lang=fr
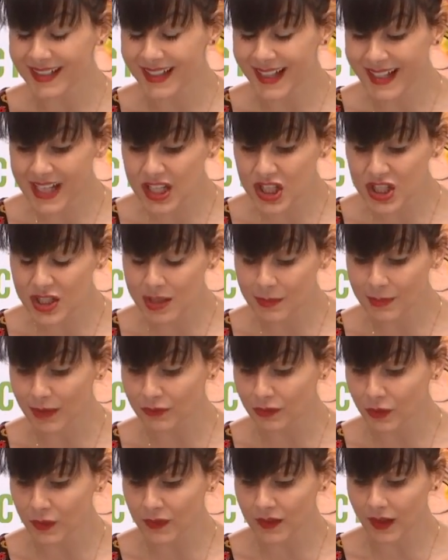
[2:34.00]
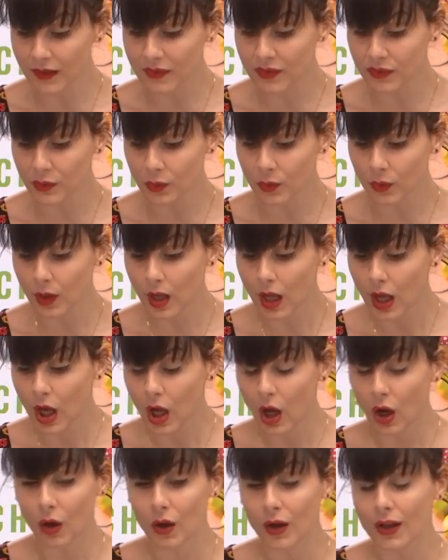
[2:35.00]
les régimes, la frustration
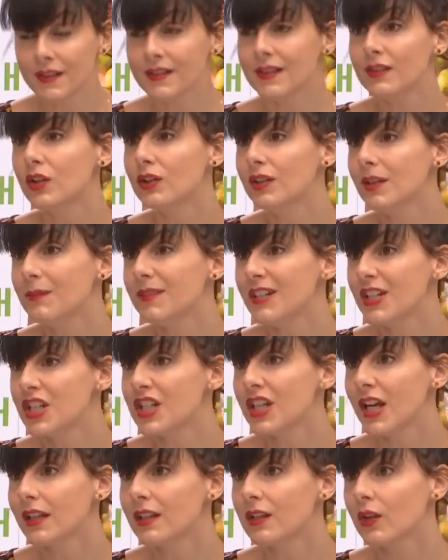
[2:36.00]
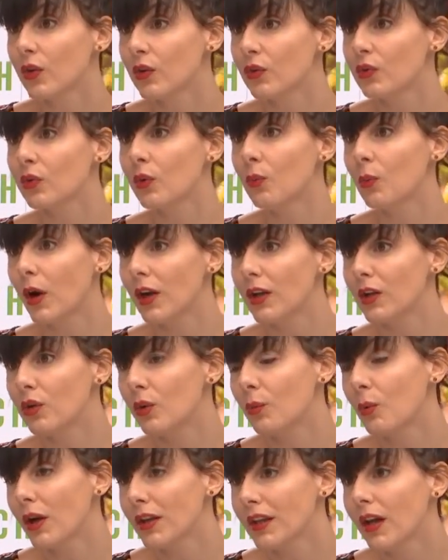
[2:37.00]
est synonyme d'échec sur le
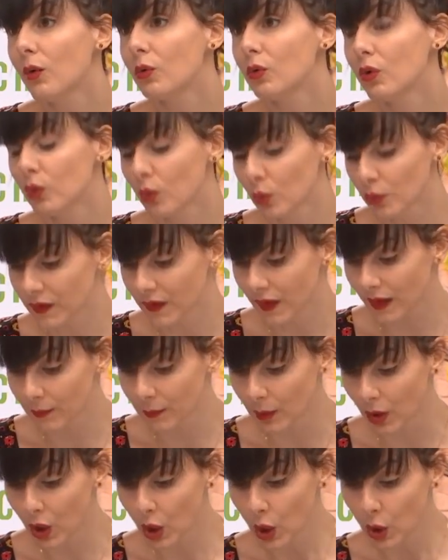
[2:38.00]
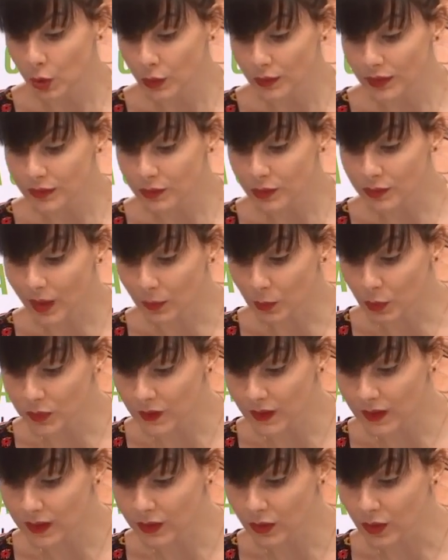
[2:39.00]
moyen ou le long terme. Une étude a
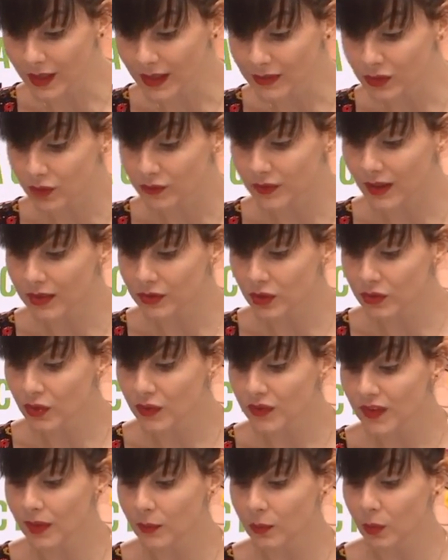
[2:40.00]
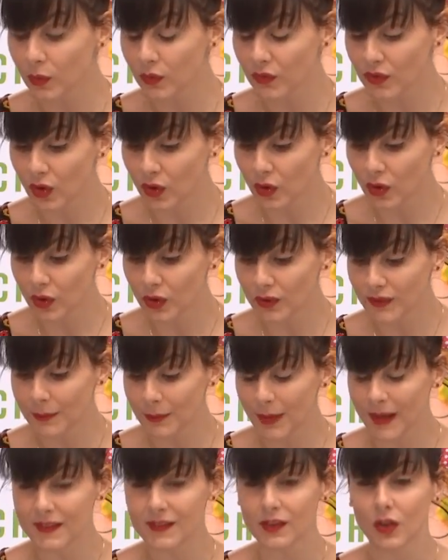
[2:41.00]
montré que 80 à 95% des
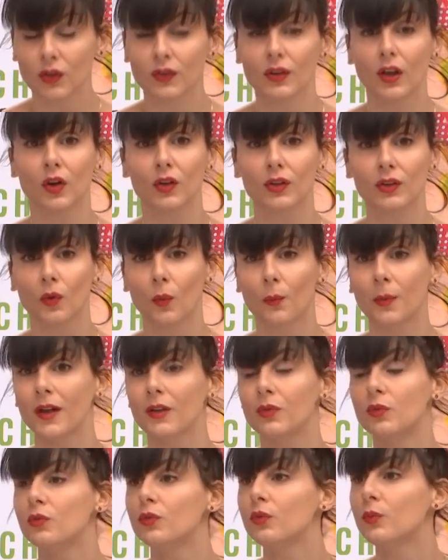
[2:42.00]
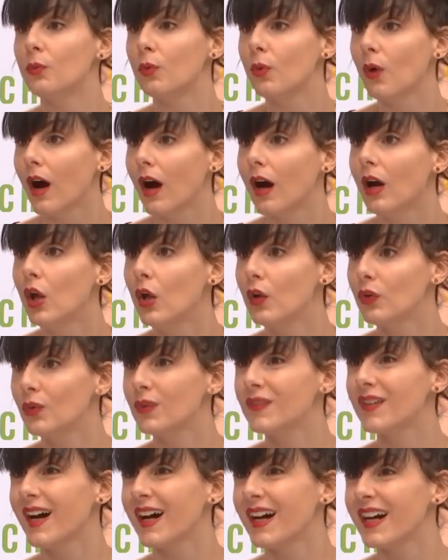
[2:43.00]
personnes qui ont perdu du poids
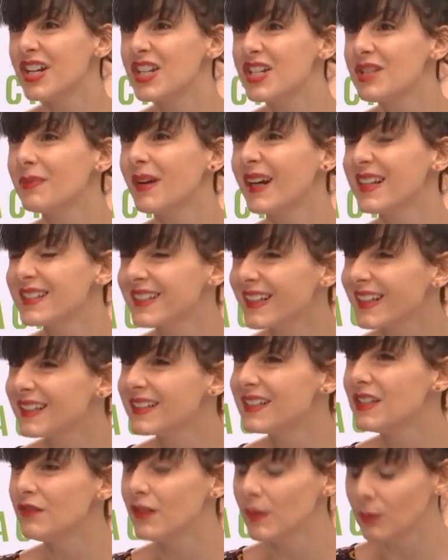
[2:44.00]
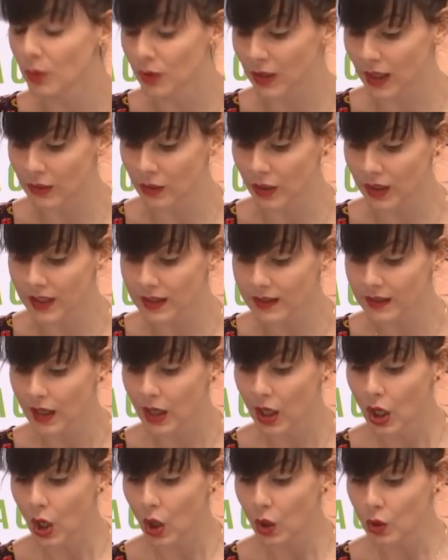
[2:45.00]
suite à un régime restrictif caloriques
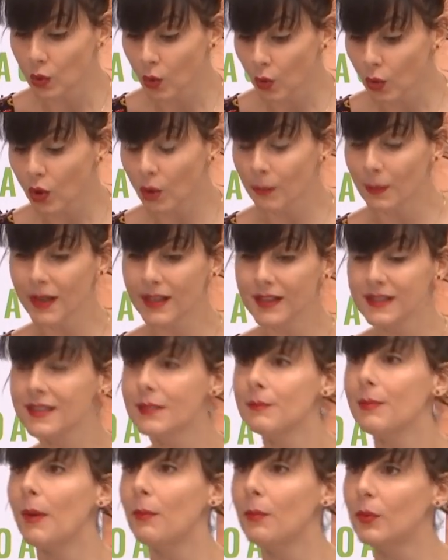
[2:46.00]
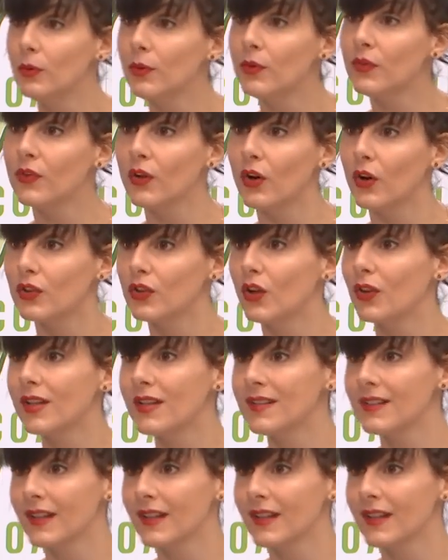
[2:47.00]
l'ont repris, si pas plus, euh, dans les mm.